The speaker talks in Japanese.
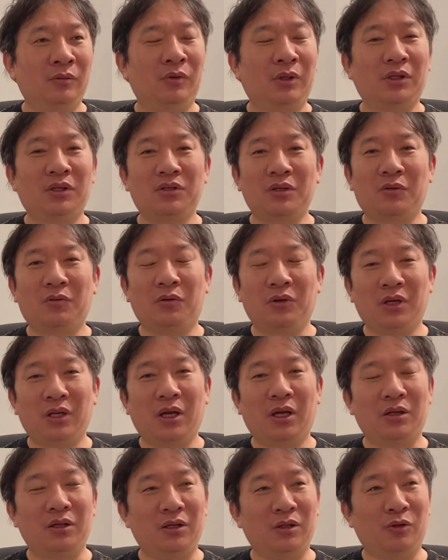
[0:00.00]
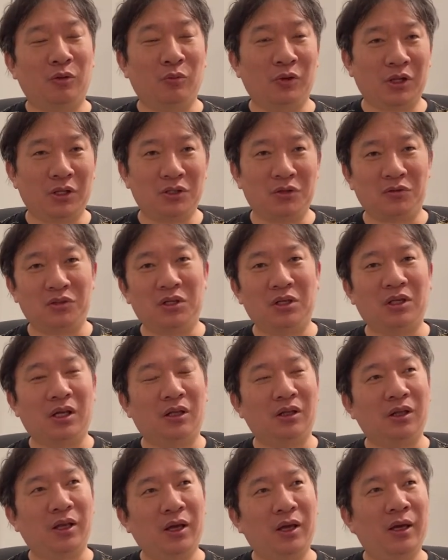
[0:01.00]
私は小切れに友達として
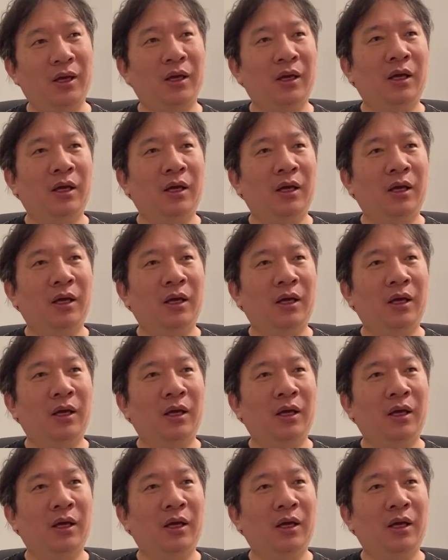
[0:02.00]
たんで、